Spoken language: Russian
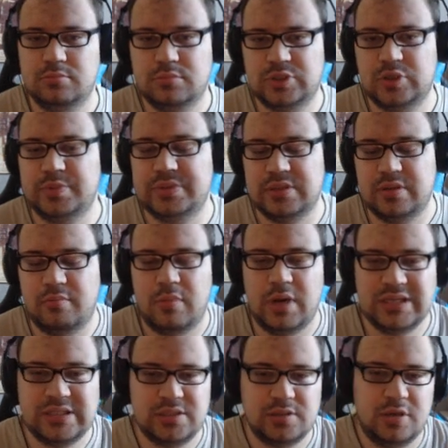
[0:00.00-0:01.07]
собственно,
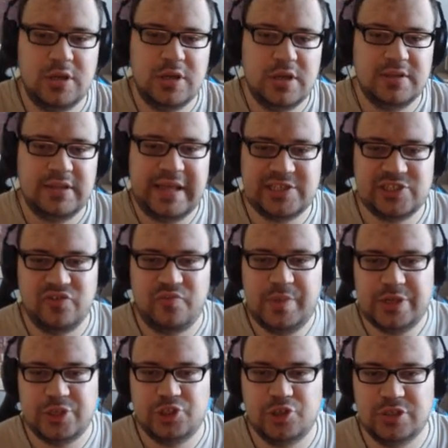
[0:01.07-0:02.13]
массу. Также в
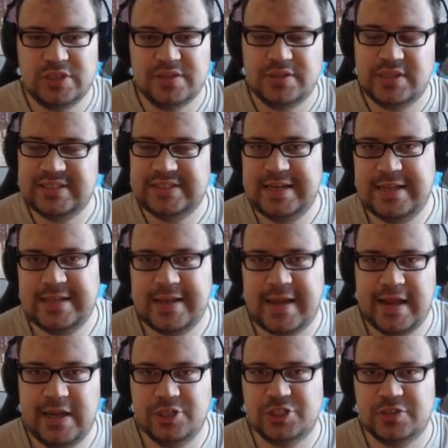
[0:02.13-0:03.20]
пересчете на среднее
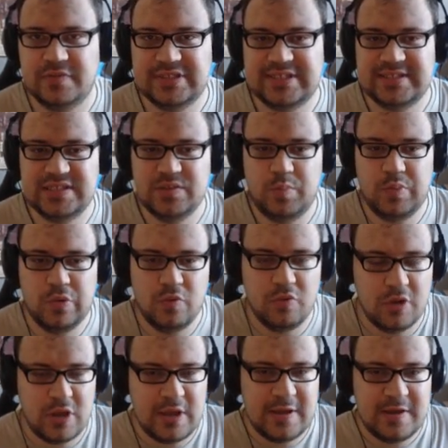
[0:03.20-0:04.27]
количество за
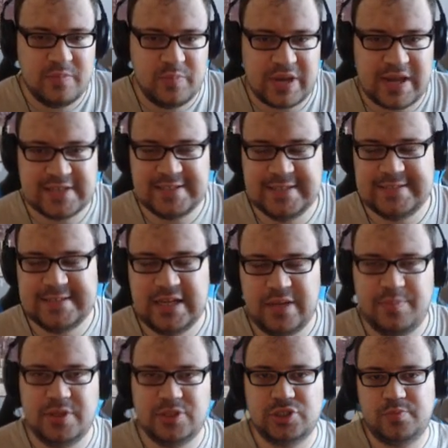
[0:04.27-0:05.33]
ЦПУ показатели,
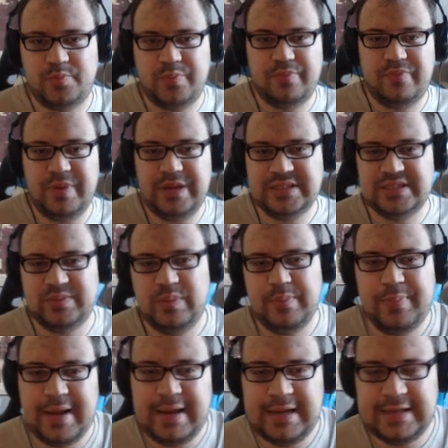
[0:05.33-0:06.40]
опять же, в принципе,
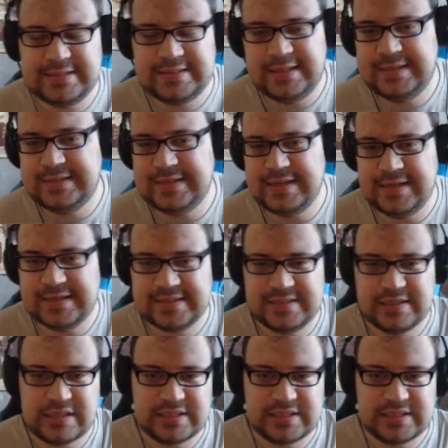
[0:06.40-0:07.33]
полезны, интересны.